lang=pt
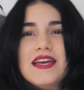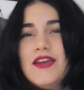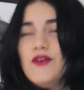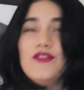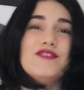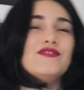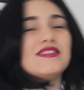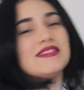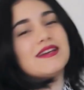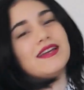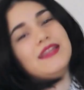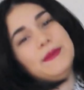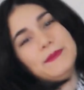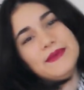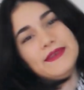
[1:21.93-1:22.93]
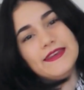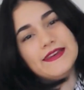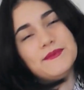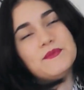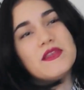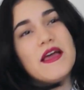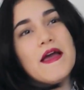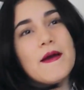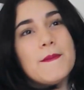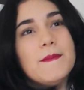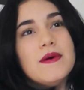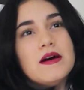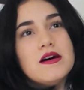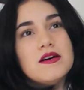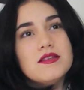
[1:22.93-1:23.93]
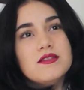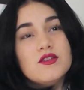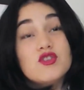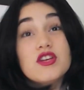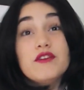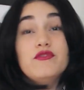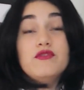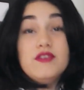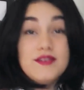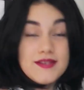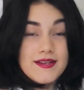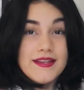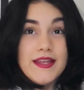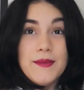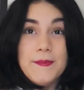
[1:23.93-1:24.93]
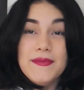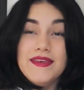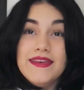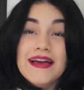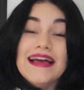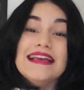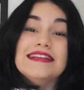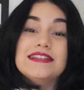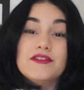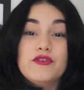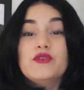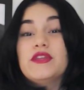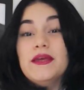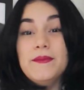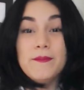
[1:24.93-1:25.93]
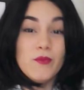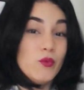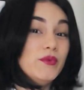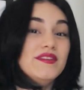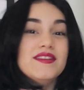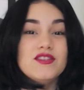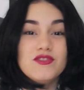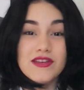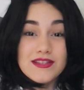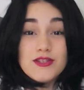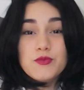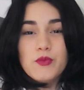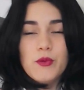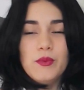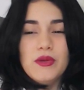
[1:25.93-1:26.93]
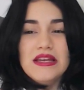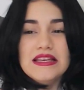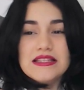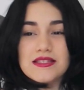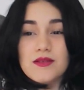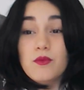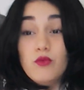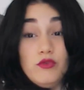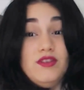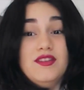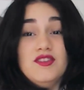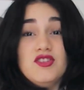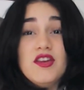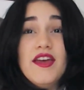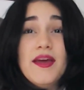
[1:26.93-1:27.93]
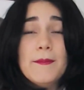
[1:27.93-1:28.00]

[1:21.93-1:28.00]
Eu não faço academia, mas eu já fiz academia e já faltei muitas vezes por preguiça, muitas.